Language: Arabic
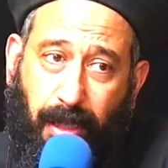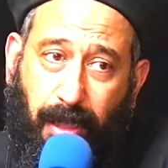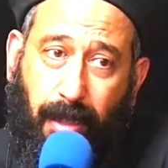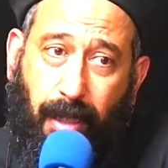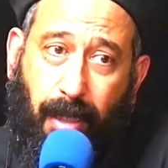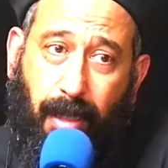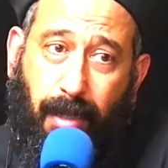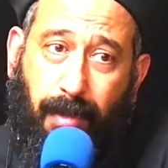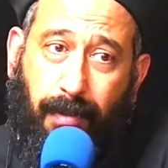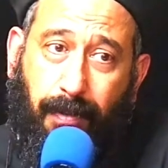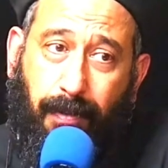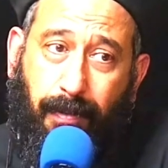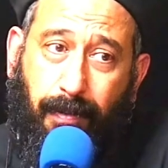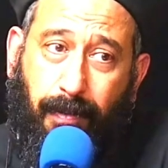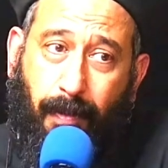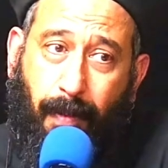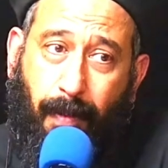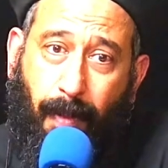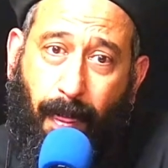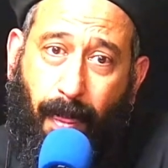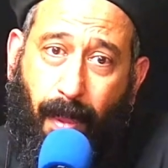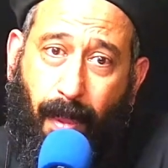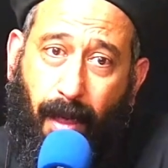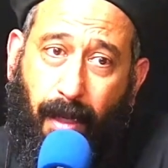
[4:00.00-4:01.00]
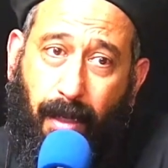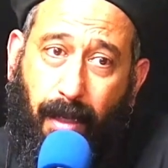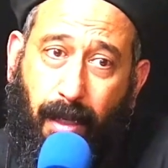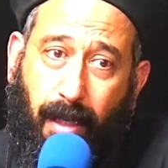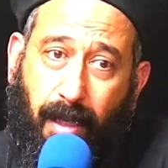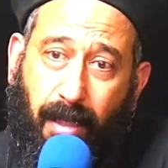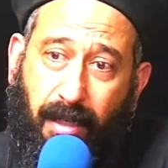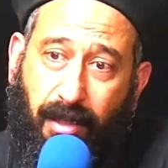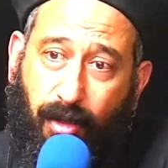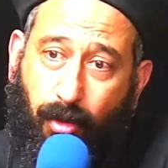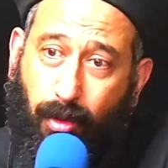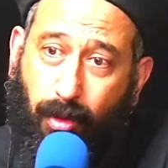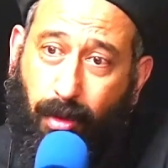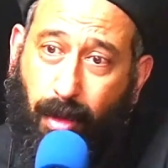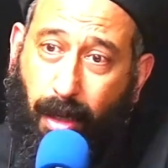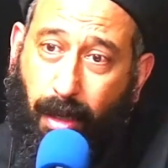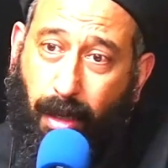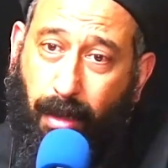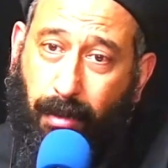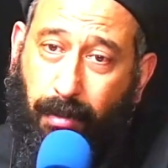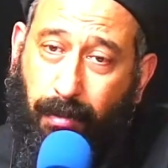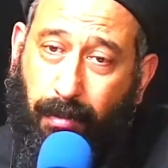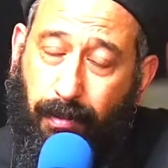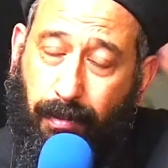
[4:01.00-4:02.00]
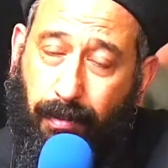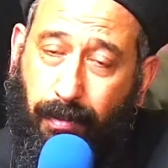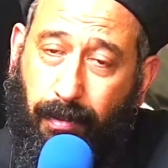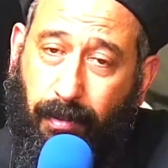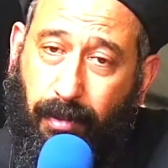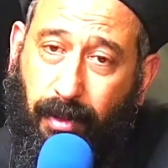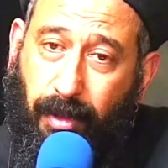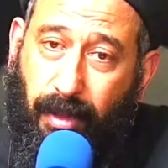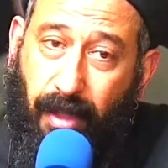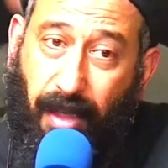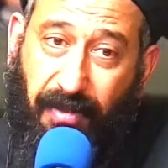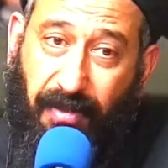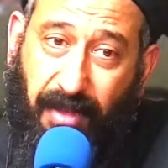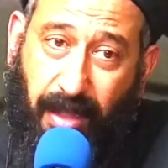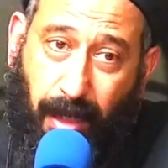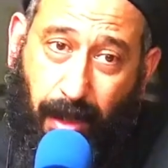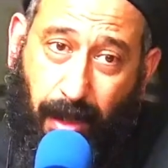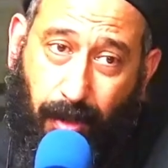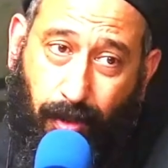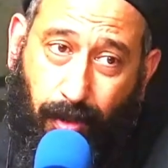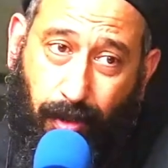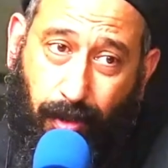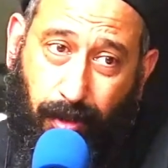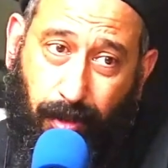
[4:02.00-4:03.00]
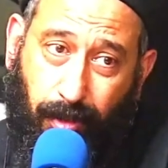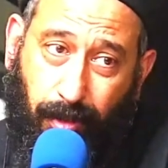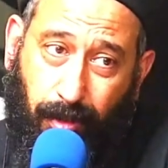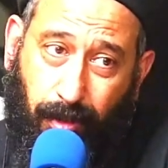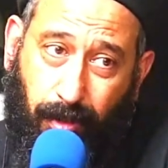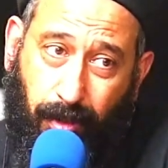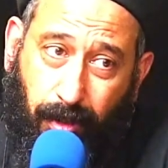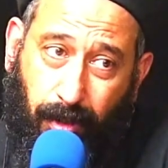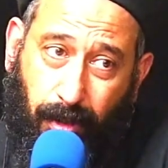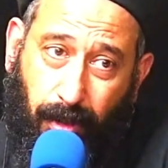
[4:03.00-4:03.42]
يقول كده أن يسوع نفسه